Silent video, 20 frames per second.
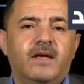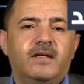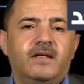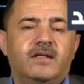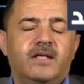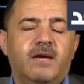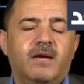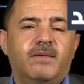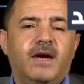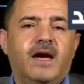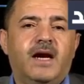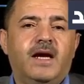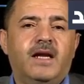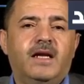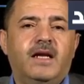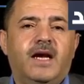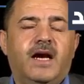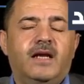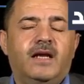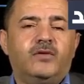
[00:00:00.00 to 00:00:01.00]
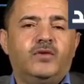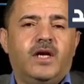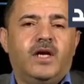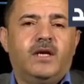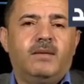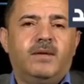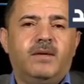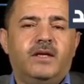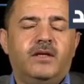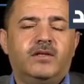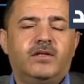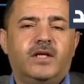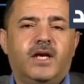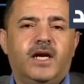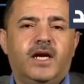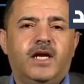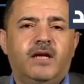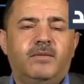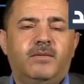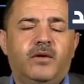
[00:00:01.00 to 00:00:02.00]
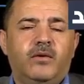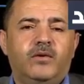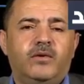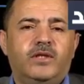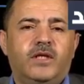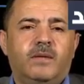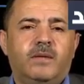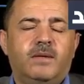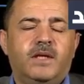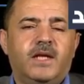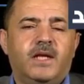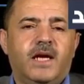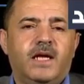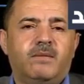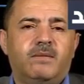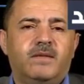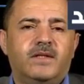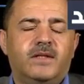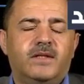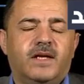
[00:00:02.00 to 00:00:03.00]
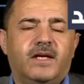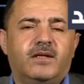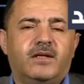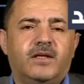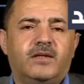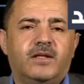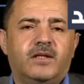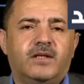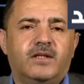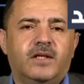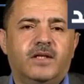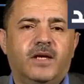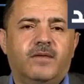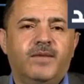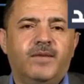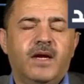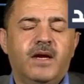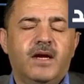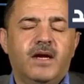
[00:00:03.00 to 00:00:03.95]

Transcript: سمح للجانب الإسرائيلي بأنه يسير بثلاث مسارات أساسية